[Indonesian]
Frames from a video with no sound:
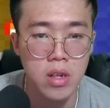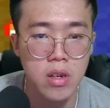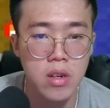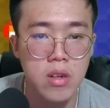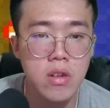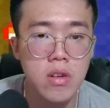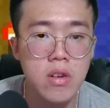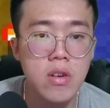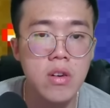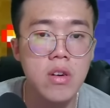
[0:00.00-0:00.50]

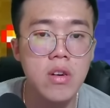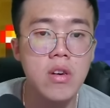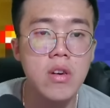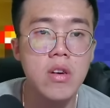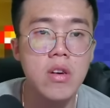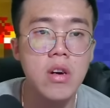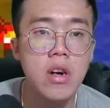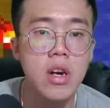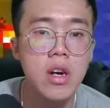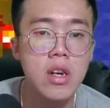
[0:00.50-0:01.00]

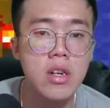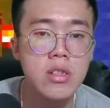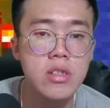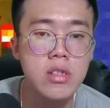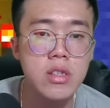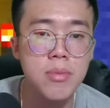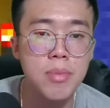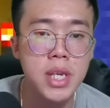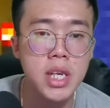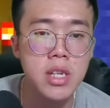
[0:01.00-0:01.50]
oh
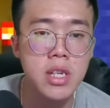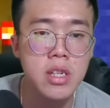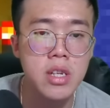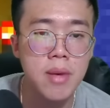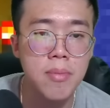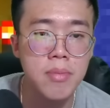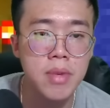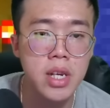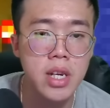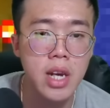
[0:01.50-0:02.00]
anjir bikin
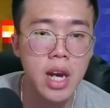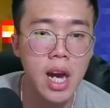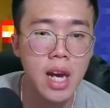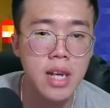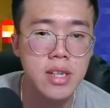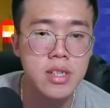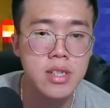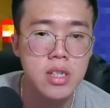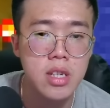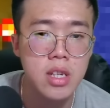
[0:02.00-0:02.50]
game dia
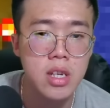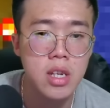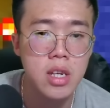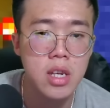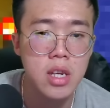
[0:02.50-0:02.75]
guys